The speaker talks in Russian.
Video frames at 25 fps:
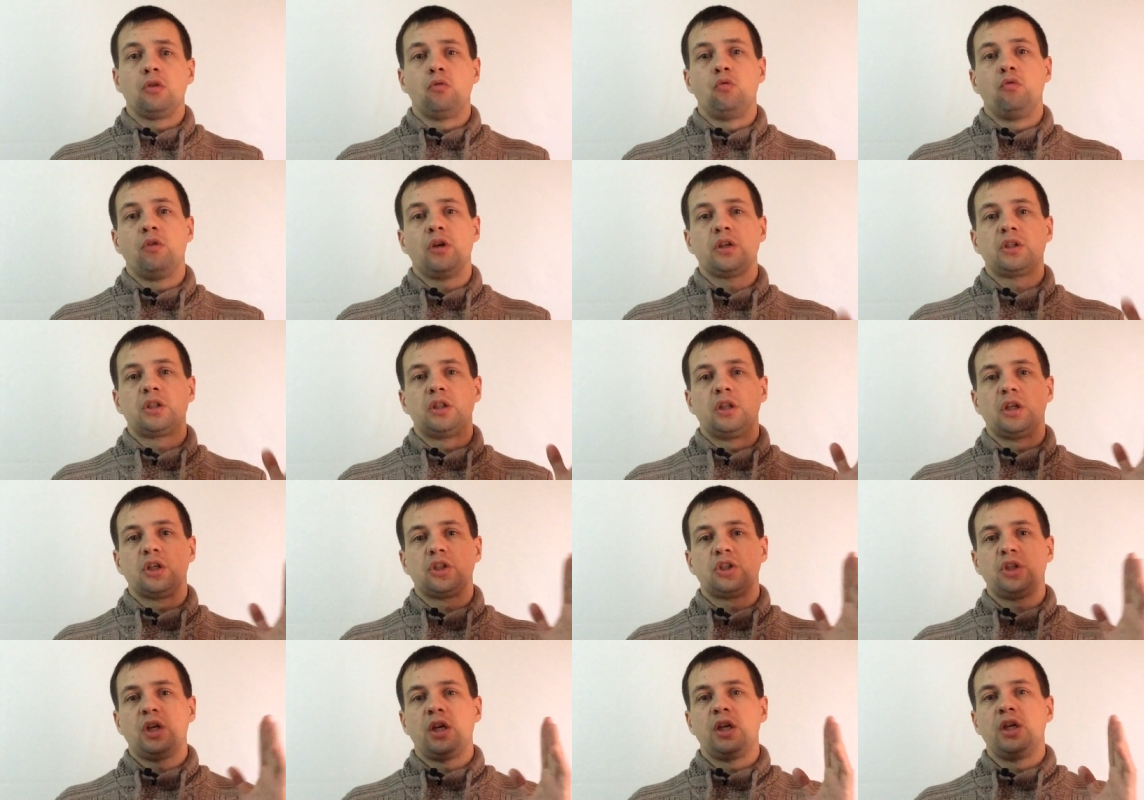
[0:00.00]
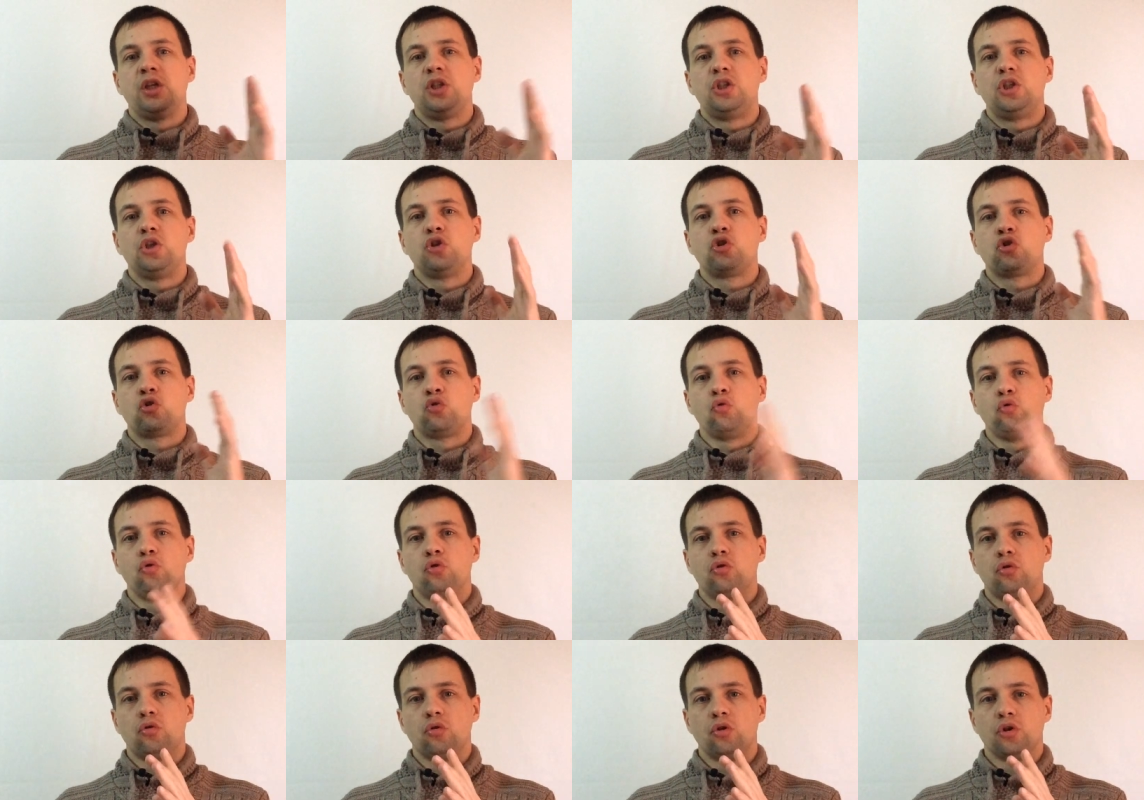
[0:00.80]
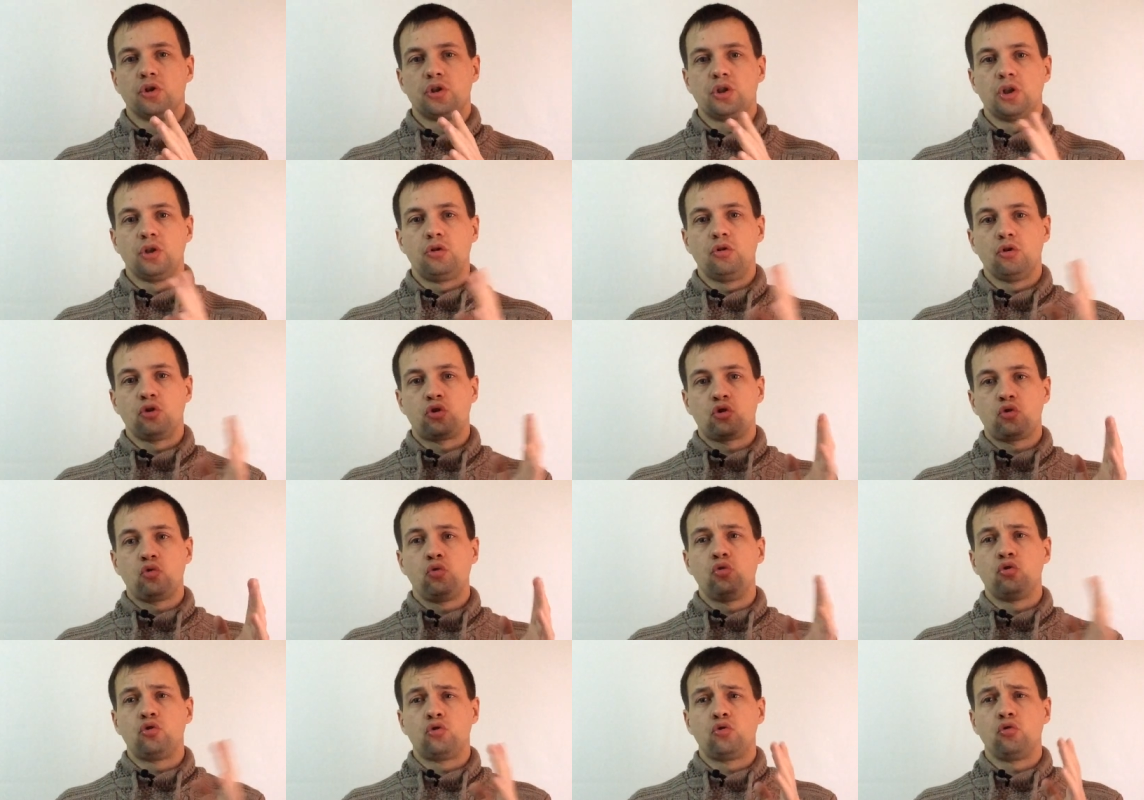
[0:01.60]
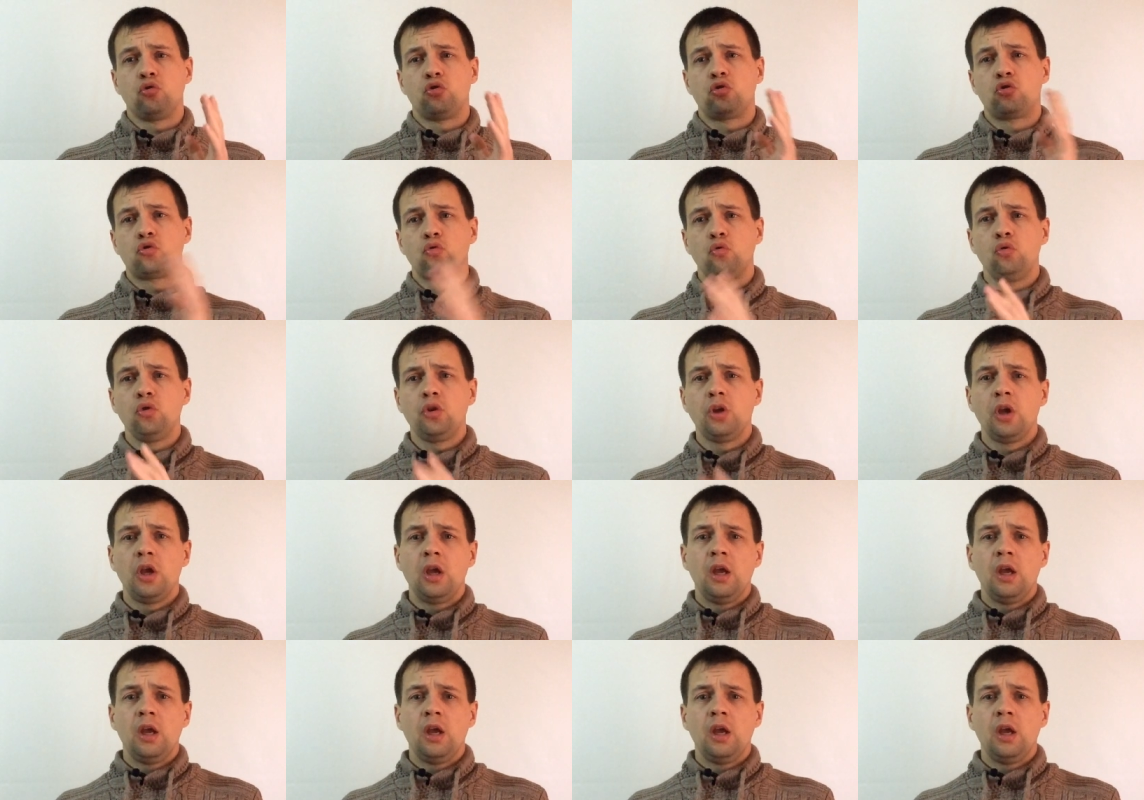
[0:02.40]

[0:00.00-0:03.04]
у вас должна идти суть. То есть идет суть, суть, суть.